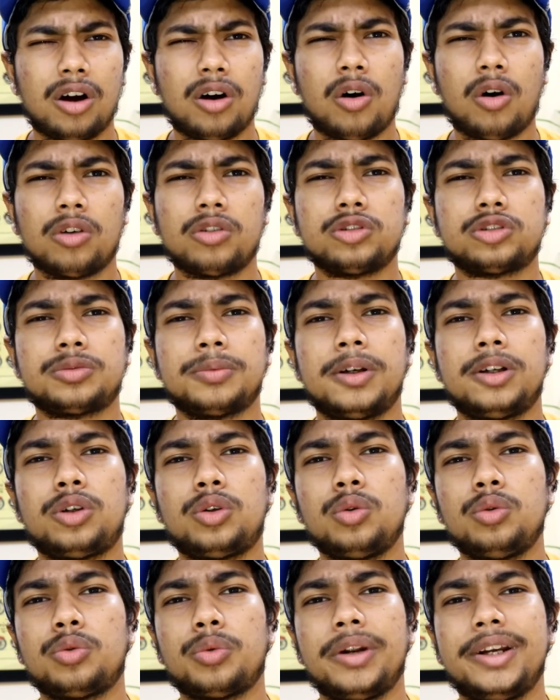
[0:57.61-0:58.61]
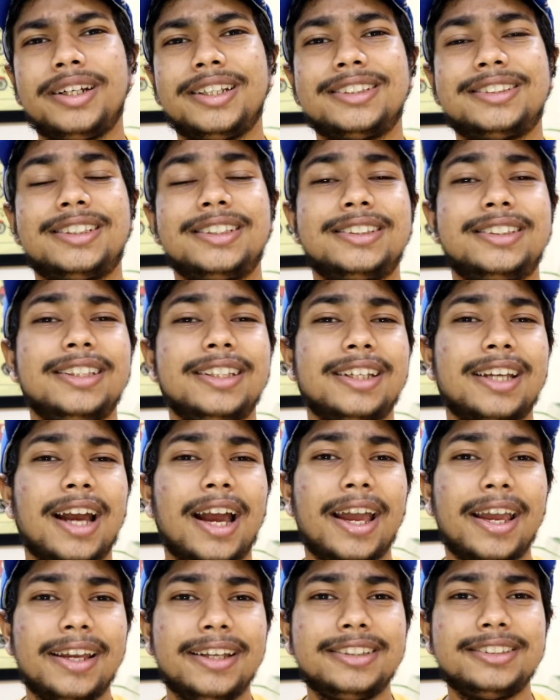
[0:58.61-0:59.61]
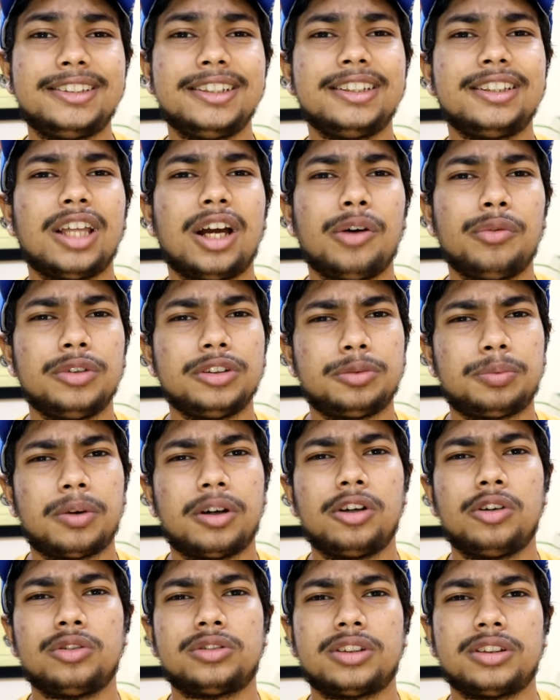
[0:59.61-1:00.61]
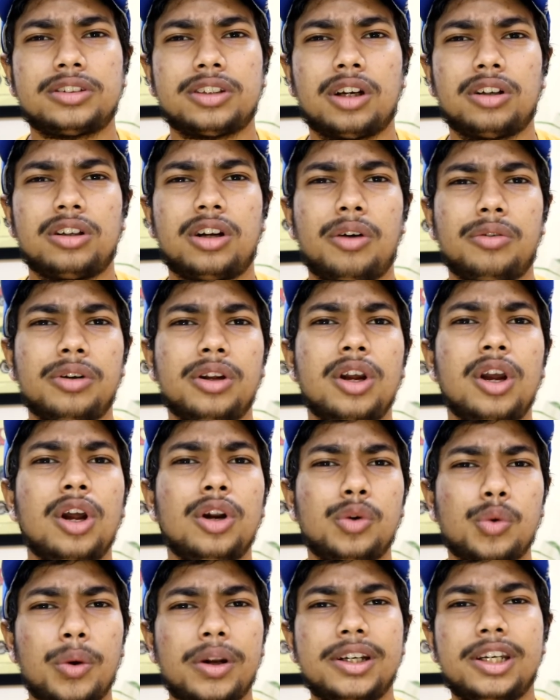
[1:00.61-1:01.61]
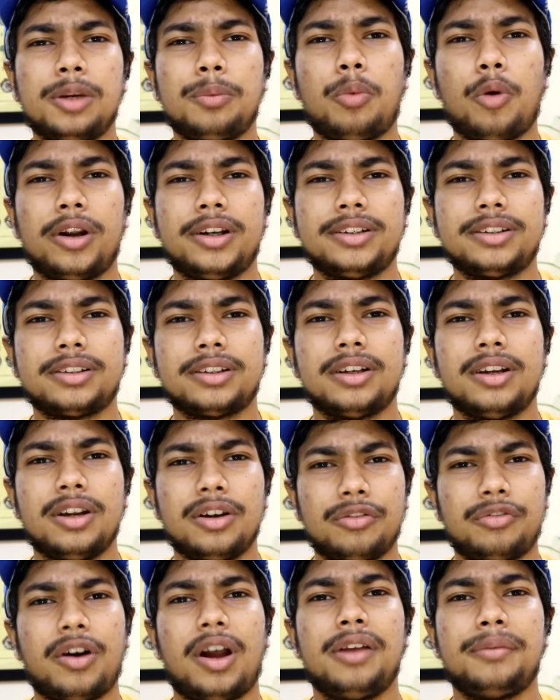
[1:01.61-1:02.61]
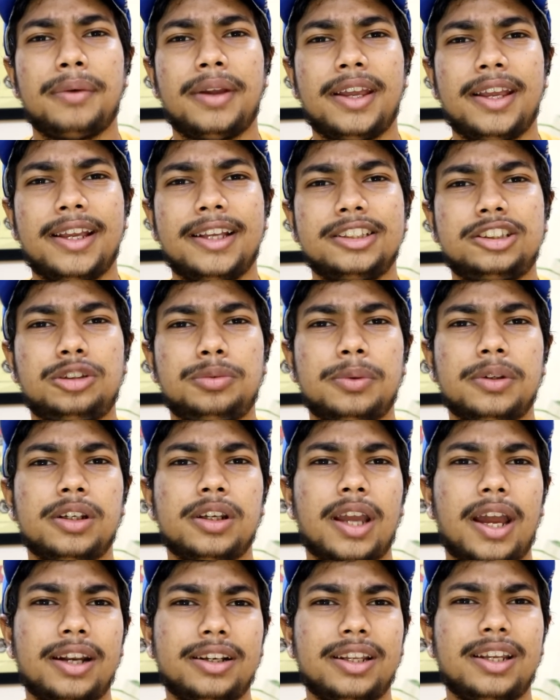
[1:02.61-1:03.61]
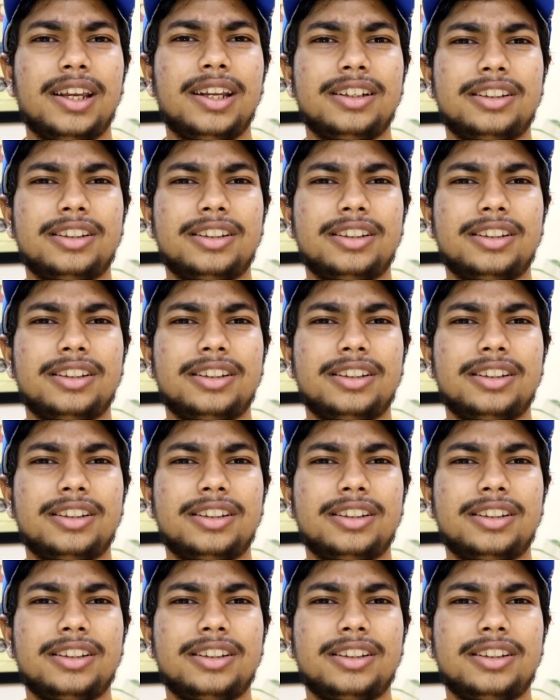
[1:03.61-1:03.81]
और उसमें 220 ट्वेंटी का इंजन था विच प्रोड्यूस अराउंड 20.5 पी एट